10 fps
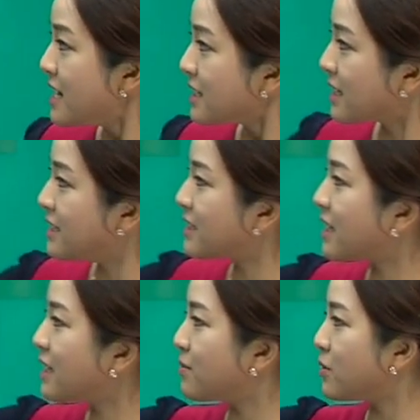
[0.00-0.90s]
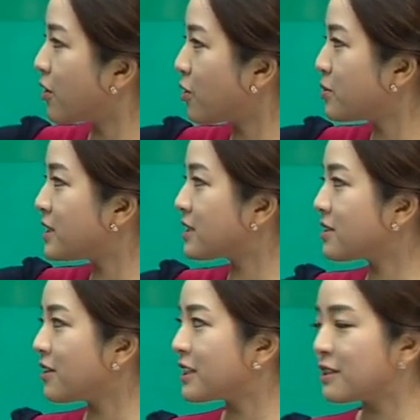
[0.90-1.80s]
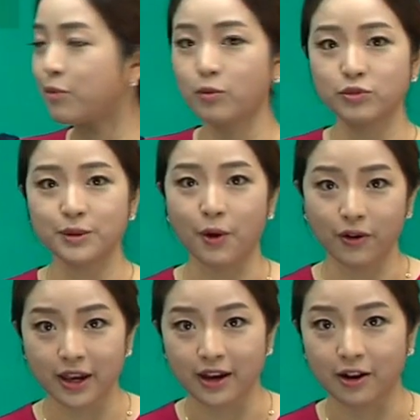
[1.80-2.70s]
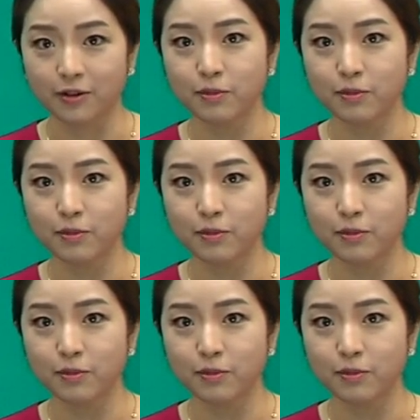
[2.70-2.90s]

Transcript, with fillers: 자 일단 여러분이 쓰셔야 되는 본문이 몇 개예요.